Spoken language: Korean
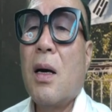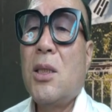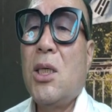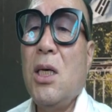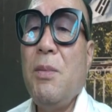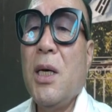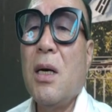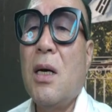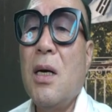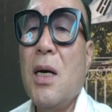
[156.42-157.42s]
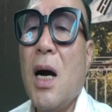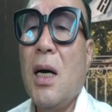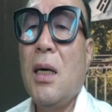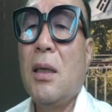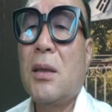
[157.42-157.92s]

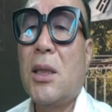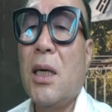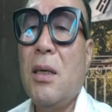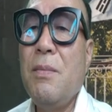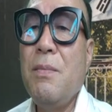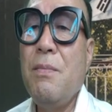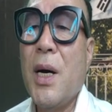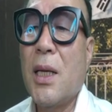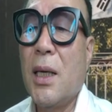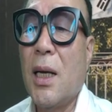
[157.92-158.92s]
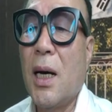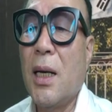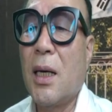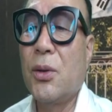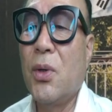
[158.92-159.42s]
시민건강체험마당이다
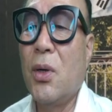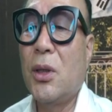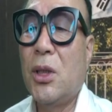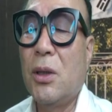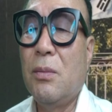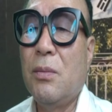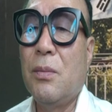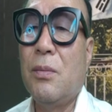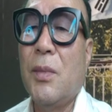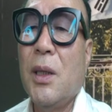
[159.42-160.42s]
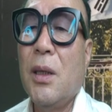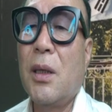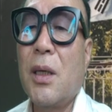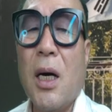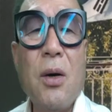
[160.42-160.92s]
이래가지고 지금
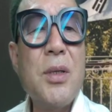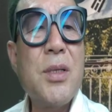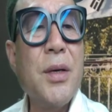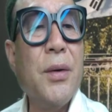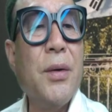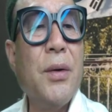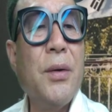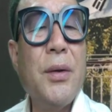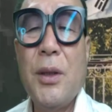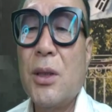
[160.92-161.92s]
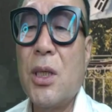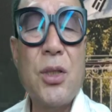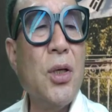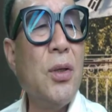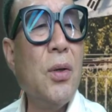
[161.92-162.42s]
이렇게 하고 있어요.
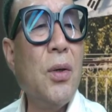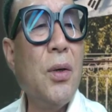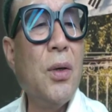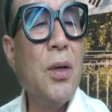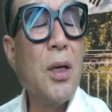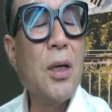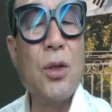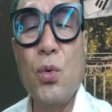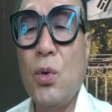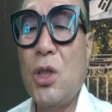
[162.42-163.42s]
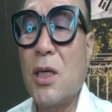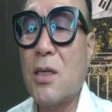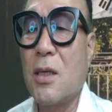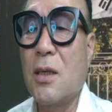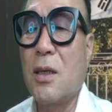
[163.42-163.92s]
서청교
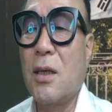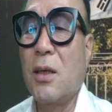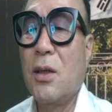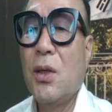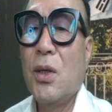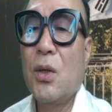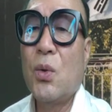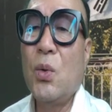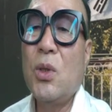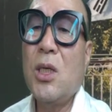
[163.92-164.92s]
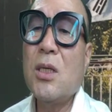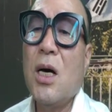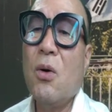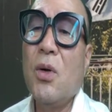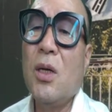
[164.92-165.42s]
둔치에서 그 뭉치에서
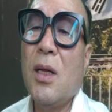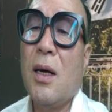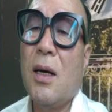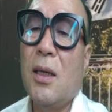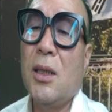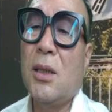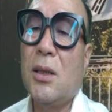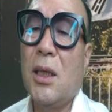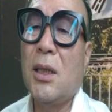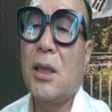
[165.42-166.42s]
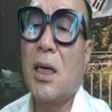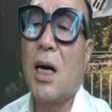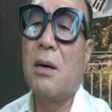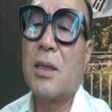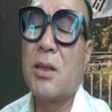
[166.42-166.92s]
하고 있는데 어제 저녁에 제가
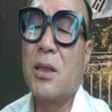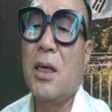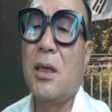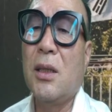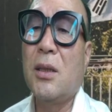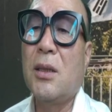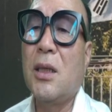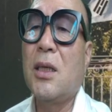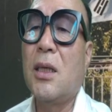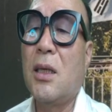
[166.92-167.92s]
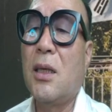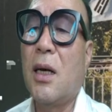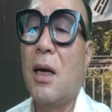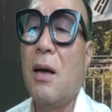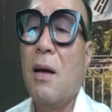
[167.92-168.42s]
나가봤어요. 이게 어제 저녁에
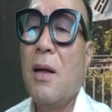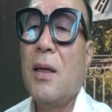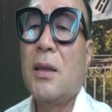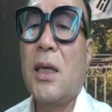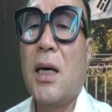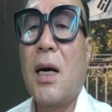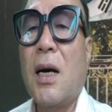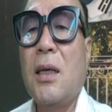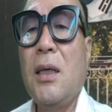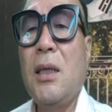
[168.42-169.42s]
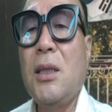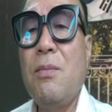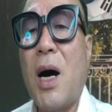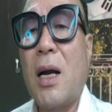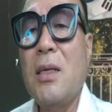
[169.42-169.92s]
나갔는데. 자, 여기 지금
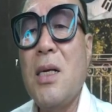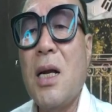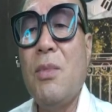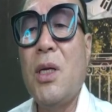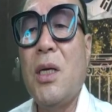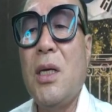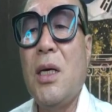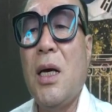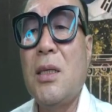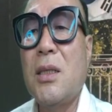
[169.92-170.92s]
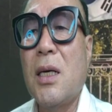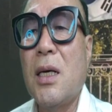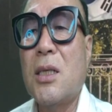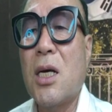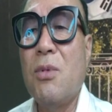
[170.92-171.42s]
많은 사람들이 이 행사에
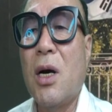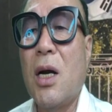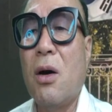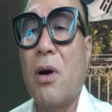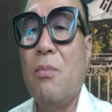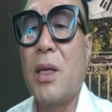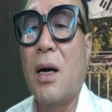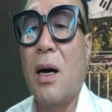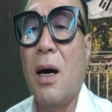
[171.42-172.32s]
참여하려고 합니다.